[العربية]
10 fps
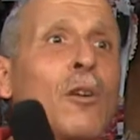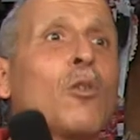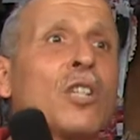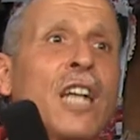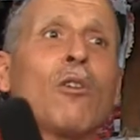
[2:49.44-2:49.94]

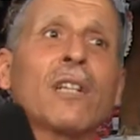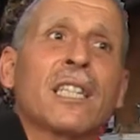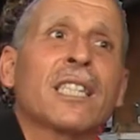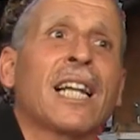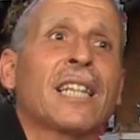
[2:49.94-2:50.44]
كل شيء
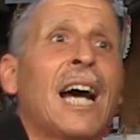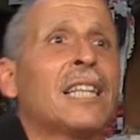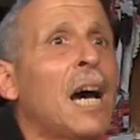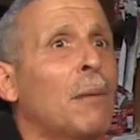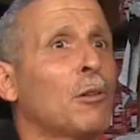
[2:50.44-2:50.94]
والاقتصاد
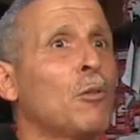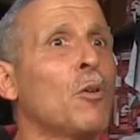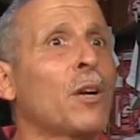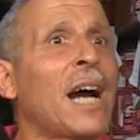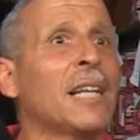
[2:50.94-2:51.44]
قاعد هابط
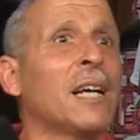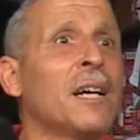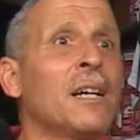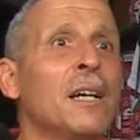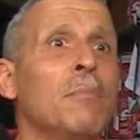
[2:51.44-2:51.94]
الامور
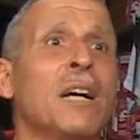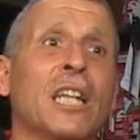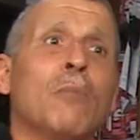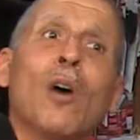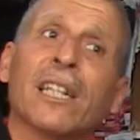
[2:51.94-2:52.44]
قاعده
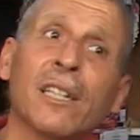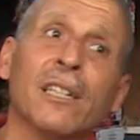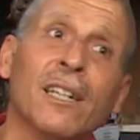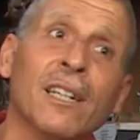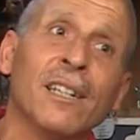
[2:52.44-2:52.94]
ماشي
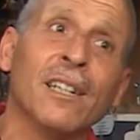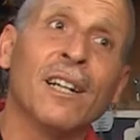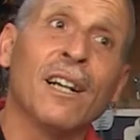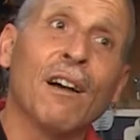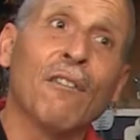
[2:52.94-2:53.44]
المواطن
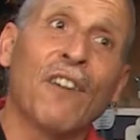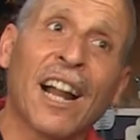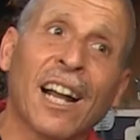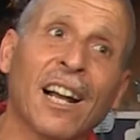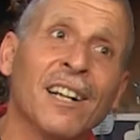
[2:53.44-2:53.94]

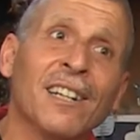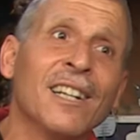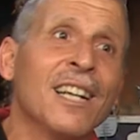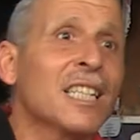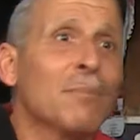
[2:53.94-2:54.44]
فرغ
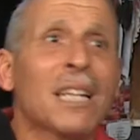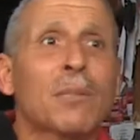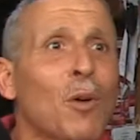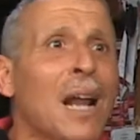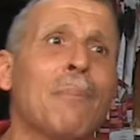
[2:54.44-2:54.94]
لازم
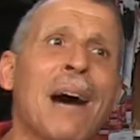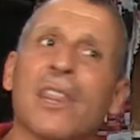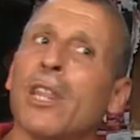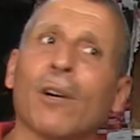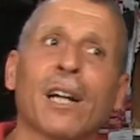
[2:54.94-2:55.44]
نصبروا على
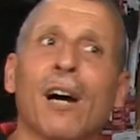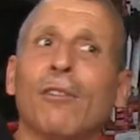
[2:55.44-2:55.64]
بعضنا هكا